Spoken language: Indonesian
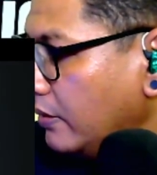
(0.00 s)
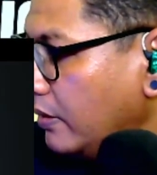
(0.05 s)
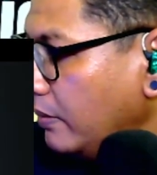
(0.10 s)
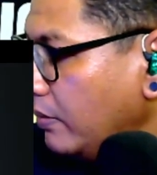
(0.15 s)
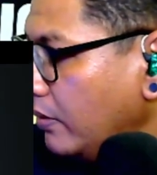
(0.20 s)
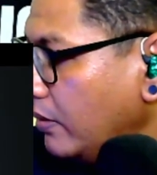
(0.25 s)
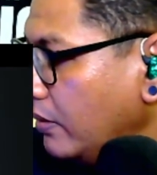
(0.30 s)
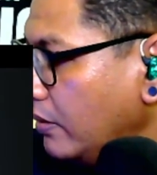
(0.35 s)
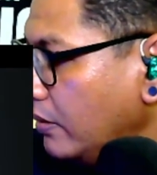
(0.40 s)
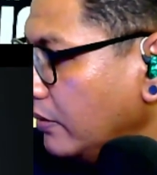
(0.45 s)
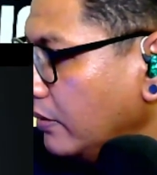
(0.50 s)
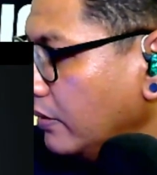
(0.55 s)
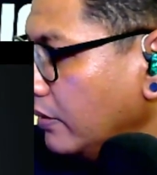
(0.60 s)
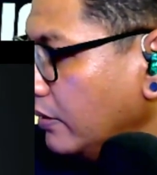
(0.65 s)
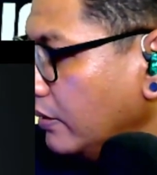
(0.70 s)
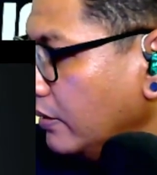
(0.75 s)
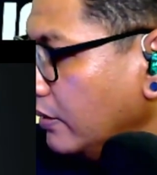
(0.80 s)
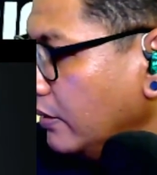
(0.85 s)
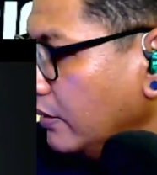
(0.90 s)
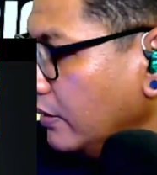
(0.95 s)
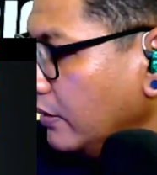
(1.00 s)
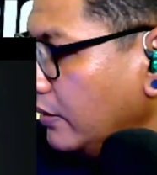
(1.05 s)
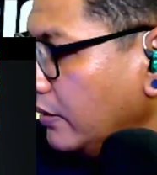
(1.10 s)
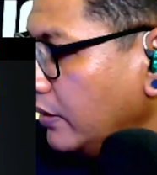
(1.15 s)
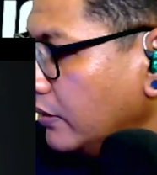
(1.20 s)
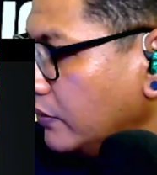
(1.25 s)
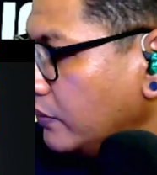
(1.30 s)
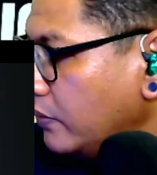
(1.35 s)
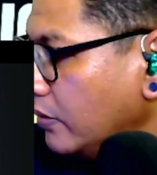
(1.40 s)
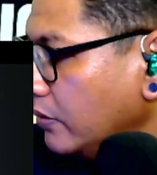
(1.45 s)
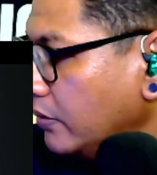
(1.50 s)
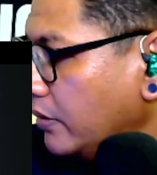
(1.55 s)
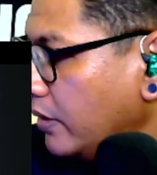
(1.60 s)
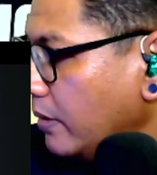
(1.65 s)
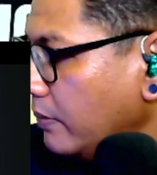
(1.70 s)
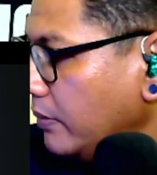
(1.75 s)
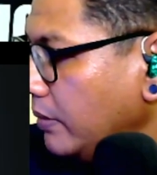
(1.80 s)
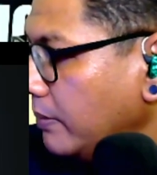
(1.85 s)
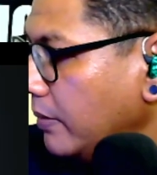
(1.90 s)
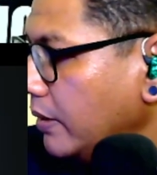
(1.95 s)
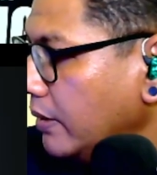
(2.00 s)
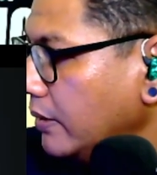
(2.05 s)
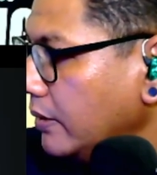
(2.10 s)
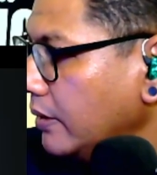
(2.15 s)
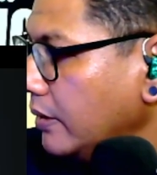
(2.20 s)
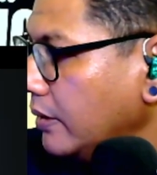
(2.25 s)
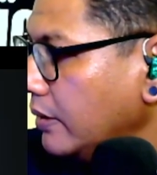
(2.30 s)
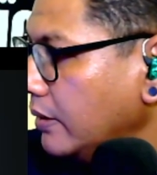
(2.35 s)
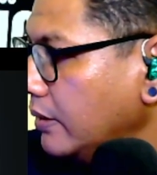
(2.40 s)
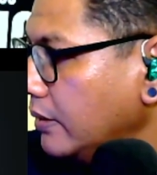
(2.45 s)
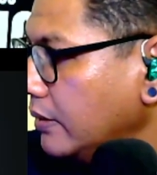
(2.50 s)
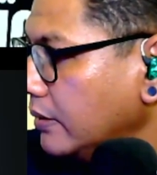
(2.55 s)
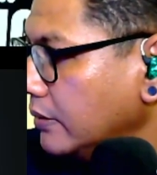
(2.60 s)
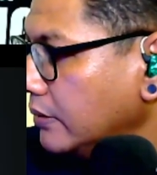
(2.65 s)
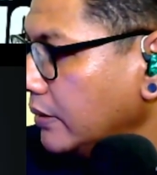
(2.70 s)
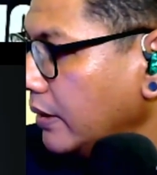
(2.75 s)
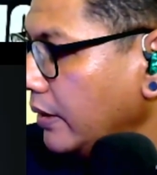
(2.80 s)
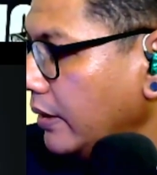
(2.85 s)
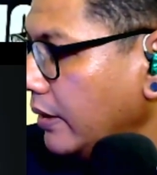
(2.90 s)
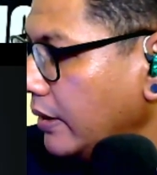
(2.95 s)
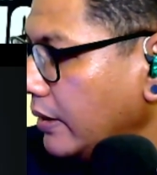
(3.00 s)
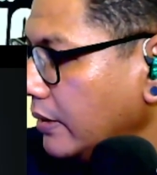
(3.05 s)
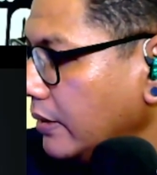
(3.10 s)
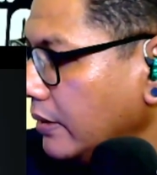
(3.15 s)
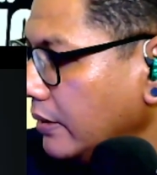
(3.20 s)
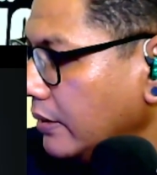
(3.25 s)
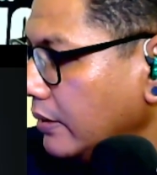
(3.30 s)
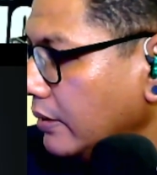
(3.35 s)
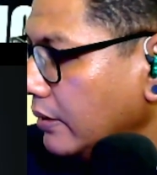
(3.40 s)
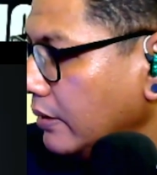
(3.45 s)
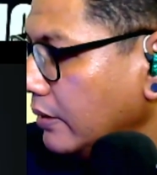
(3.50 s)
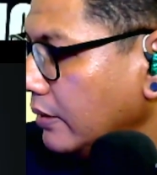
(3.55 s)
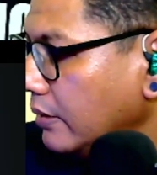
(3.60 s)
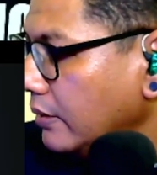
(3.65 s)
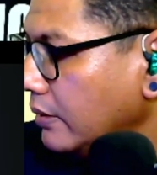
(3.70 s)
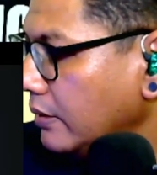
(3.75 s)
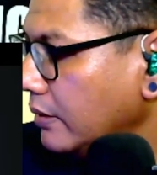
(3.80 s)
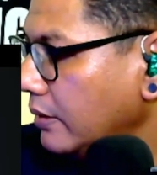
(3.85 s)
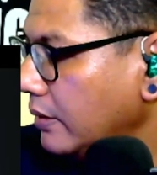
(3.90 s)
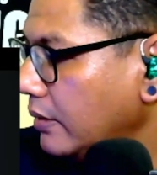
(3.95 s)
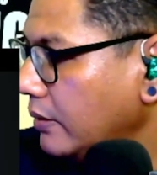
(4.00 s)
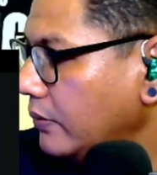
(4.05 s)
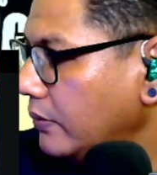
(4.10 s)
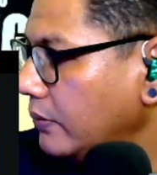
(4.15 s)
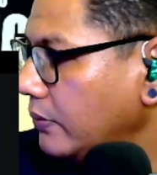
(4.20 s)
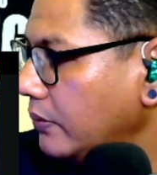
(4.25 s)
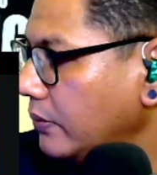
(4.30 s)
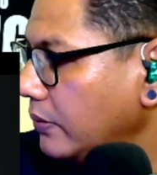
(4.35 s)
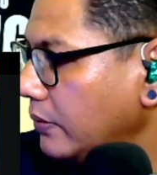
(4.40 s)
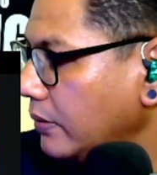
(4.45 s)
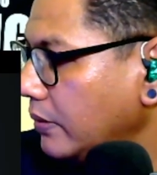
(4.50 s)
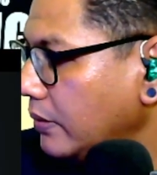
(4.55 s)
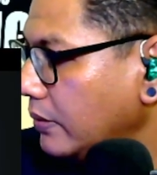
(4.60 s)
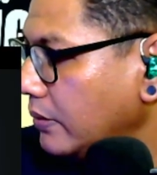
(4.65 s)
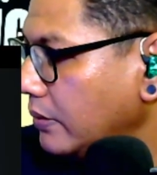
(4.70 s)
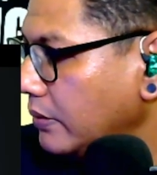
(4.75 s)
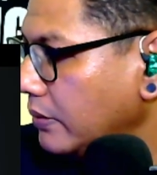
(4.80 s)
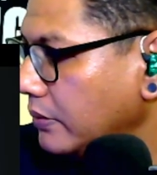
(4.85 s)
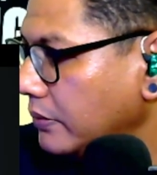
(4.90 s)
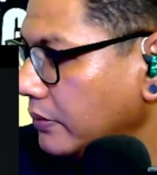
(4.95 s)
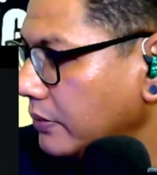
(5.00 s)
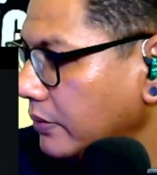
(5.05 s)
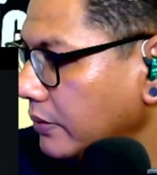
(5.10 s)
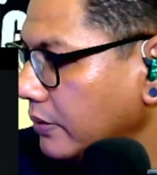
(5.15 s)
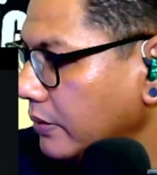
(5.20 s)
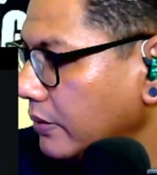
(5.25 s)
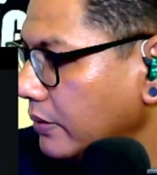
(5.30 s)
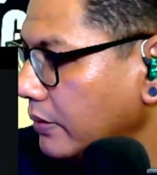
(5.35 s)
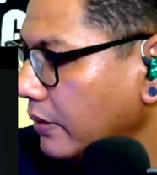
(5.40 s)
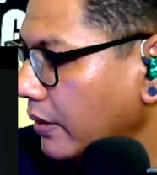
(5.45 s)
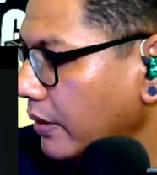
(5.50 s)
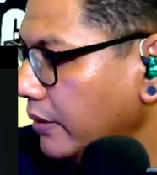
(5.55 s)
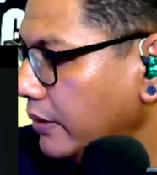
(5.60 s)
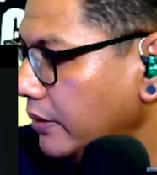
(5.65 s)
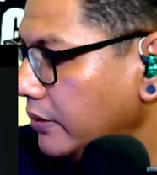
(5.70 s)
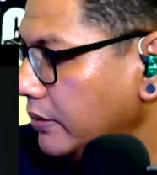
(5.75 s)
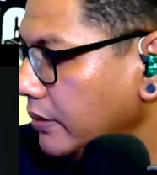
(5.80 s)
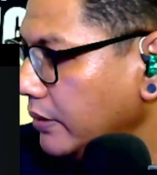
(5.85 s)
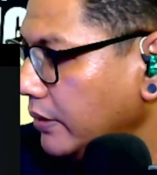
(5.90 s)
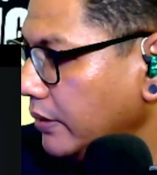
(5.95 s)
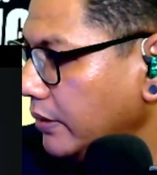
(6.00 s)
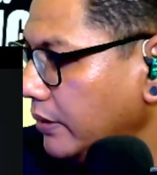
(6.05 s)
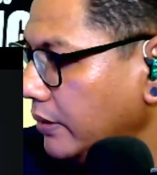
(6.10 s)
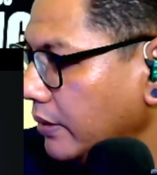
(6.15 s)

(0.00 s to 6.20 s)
come on. Tears won't come di mana? Saya aduh uh, ah ini sih ini